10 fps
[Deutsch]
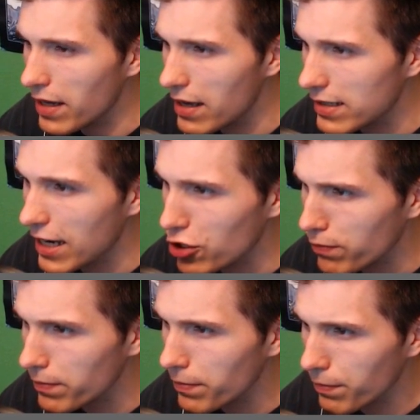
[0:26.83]
ja sehr
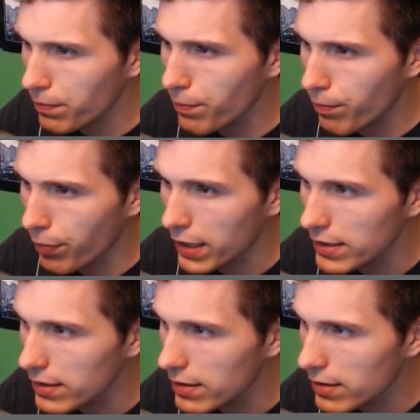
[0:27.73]

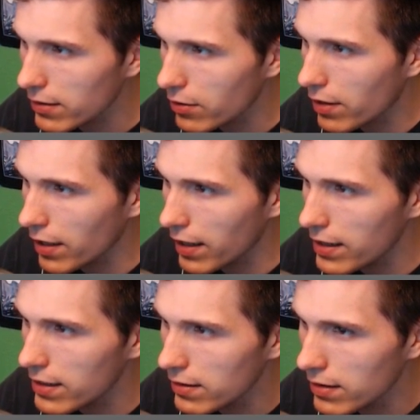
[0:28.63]
gespannt.
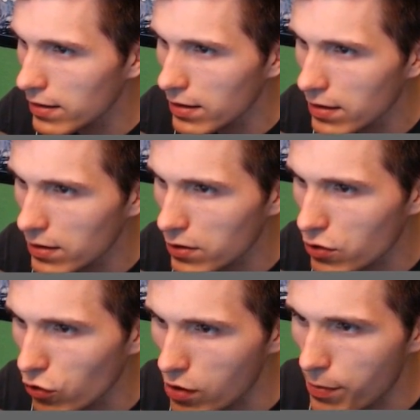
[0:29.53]
Okay.
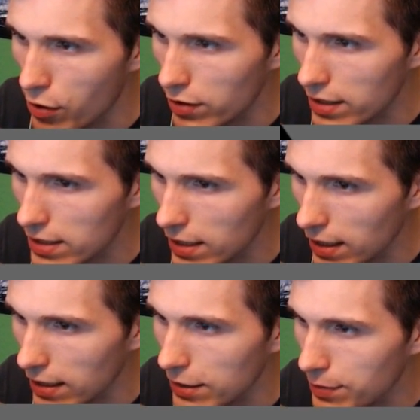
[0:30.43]
Scoreboard
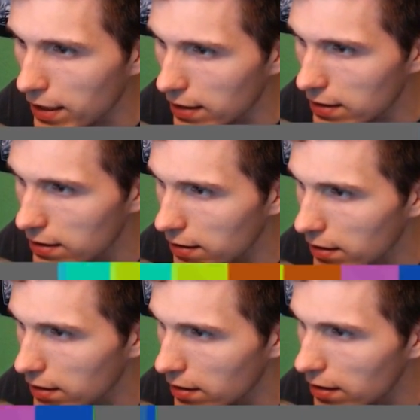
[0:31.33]
etc. gibt's alles.
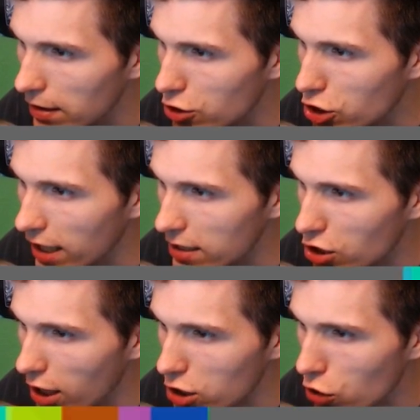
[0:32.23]
Ja, schickes,
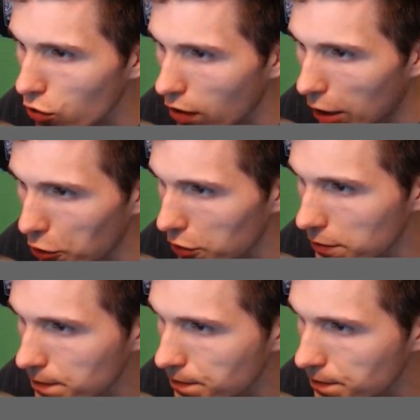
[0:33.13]
schickes Schogo-Auto.